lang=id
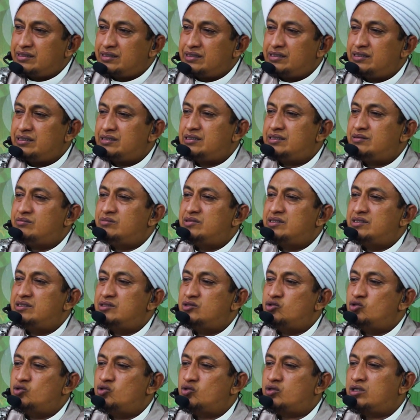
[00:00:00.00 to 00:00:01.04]
Ini
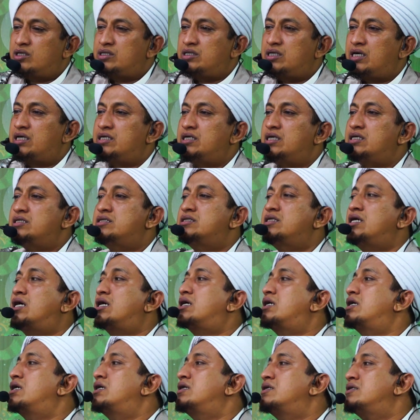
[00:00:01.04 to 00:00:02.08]
menunjukkan ada
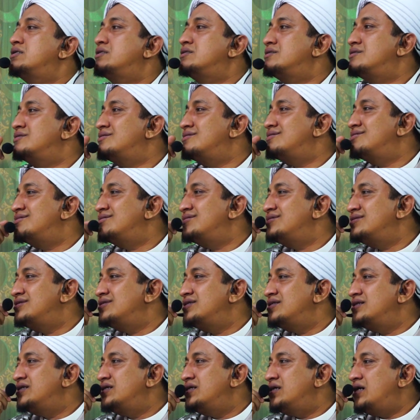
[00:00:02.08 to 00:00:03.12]
syak,
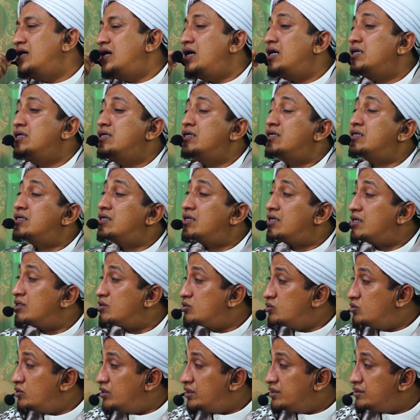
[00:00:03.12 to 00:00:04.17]
ada
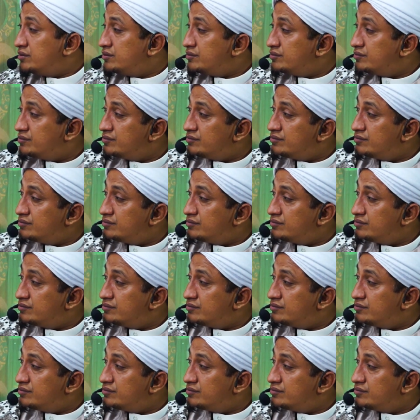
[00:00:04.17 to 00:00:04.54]
keraguan